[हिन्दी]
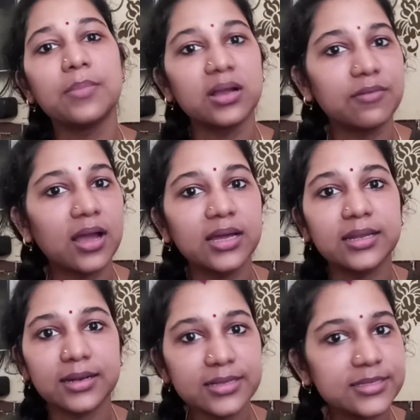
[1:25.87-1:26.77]
मंगवा
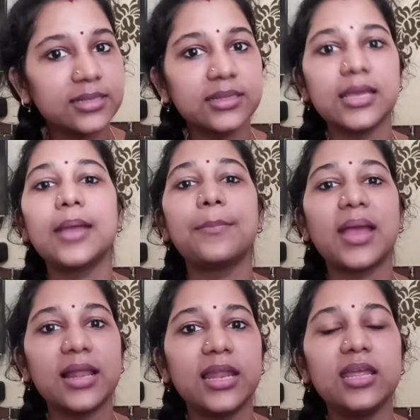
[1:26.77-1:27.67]
कर रख सकते हैं
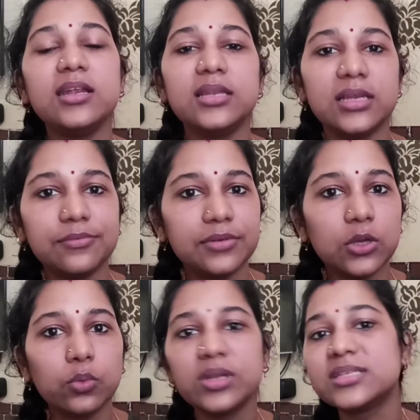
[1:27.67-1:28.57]
पहले ही डिलीवरी
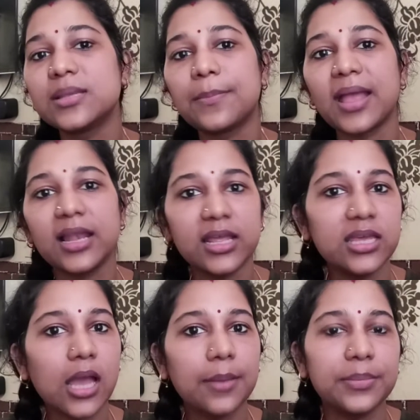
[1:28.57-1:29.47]
होने से पहले
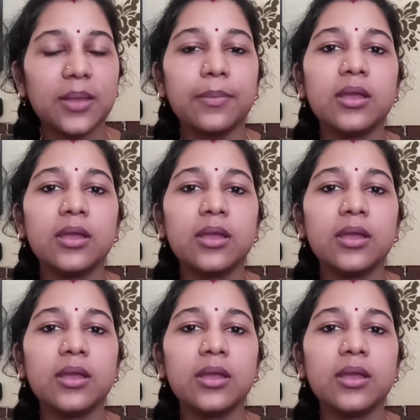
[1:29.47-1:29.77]
ही आप ये